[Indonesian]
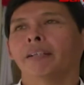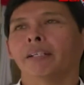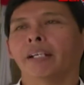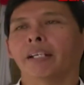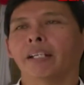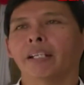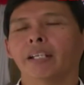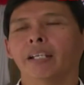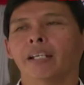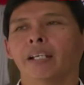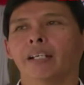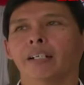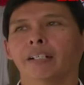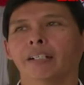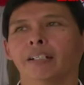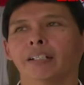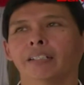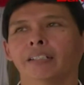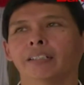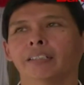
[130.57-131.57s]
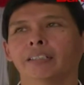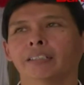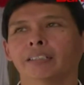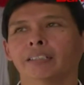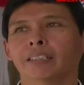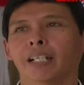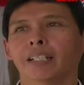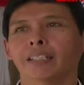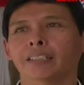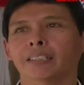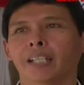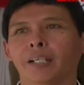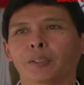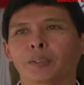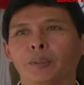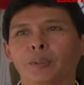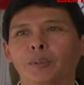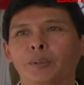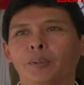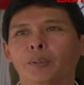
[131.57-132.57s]
dan ini eh, salah
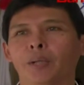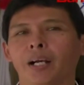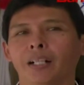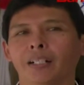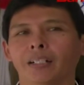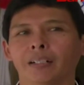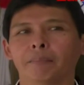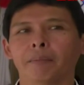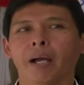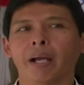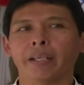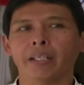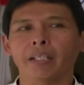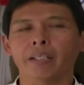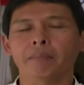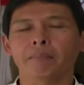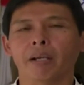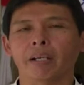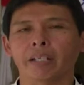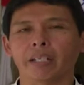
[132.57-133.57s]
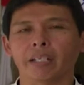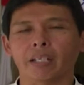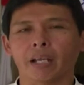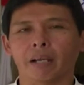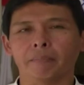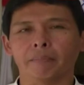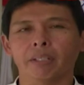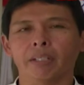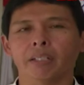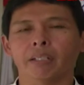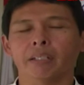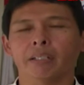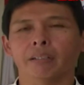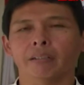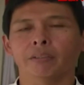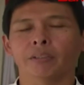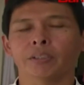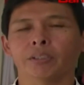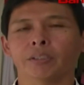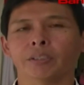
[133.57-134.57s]
satu hal baik bagi kami
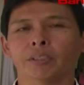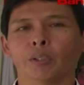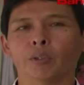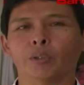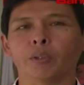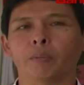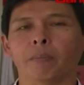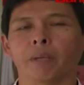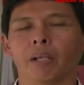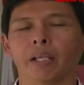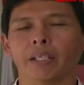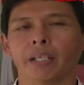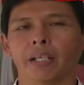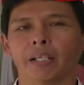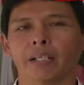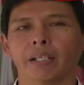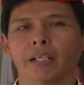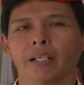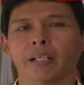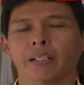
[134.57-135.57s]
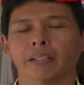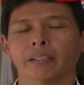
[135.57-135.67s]
khususnya untuk pelayanan